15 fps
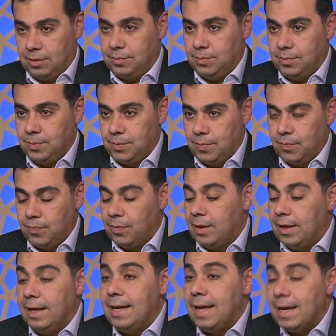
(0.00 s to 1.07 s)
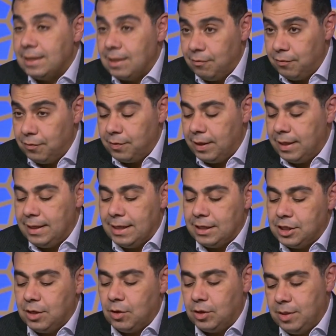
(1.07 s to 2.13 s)
اه الهدف ان
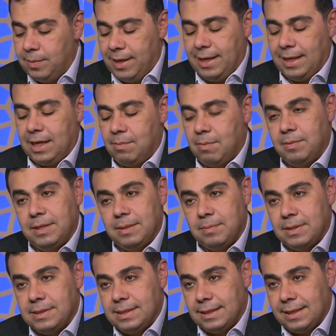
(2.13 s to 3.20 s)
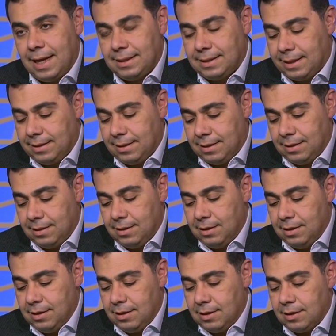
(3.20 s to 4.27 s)
شيء خدي بالك لما بتيجي تنزل تحت كده
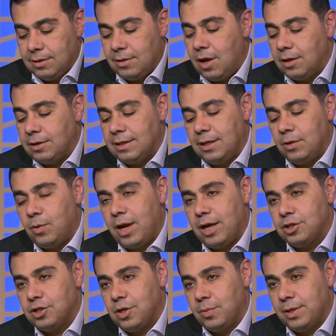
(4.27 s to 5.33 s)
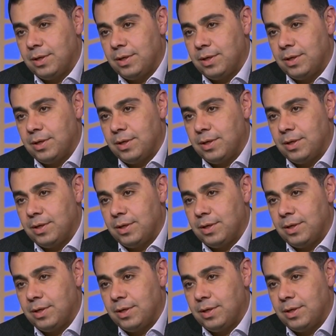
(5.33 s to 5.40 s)
ضغطت على النخاع الشوكي